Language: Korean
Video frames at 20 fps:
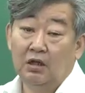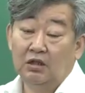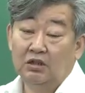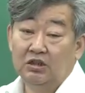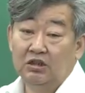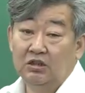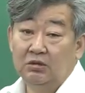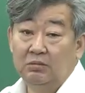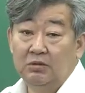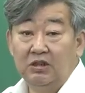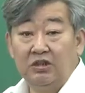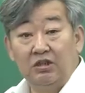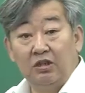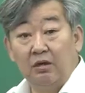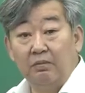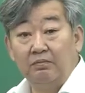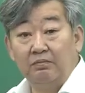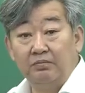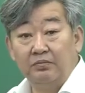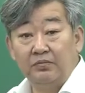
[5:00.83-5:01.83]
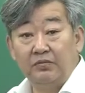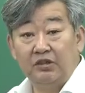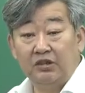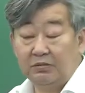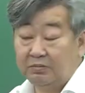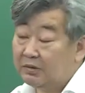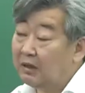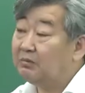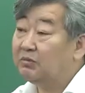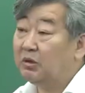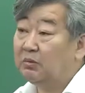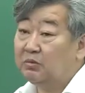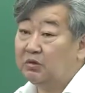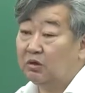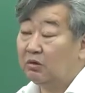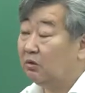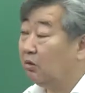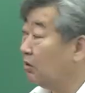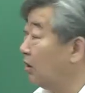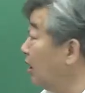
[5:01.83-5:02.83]
12점, 13점
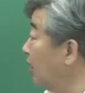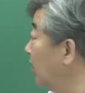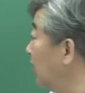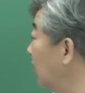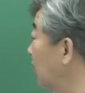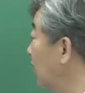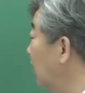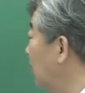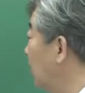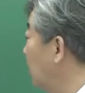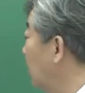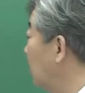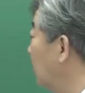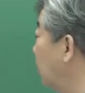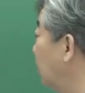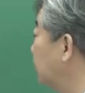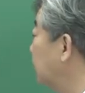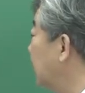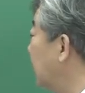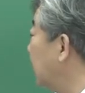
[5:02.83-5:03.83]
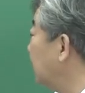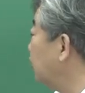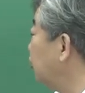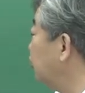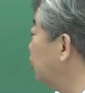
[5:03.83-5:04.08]
정도가 포장